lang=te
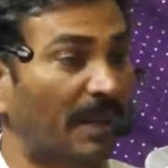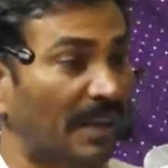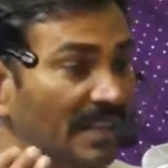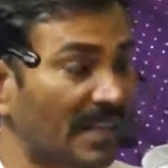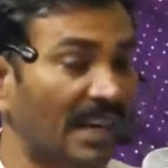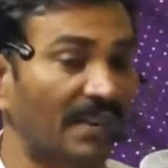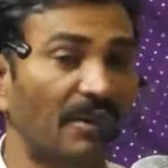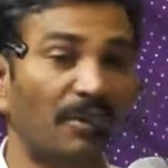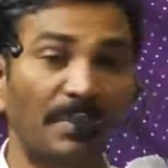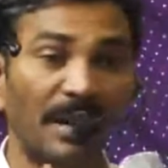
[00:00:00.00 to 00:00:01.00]
పరిచయం లేని
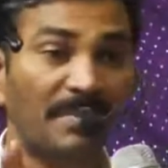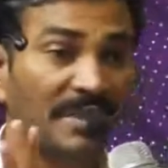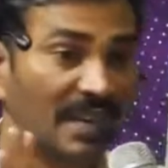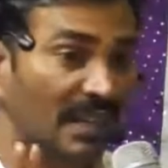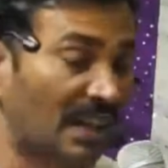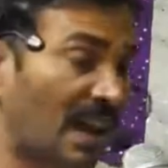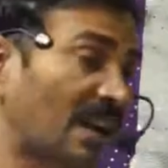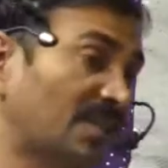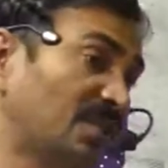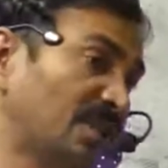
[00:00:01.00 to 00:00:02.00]
వారినో ప్రేమించడానికి
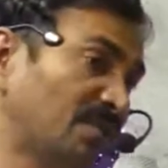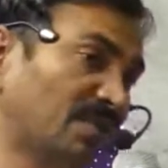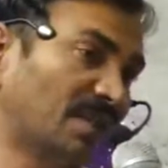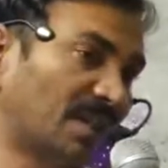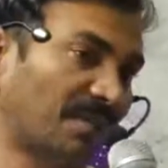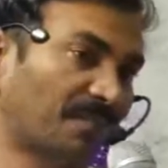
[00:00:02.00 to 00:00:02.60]
రాలేదు దేవుళ్ళోనికి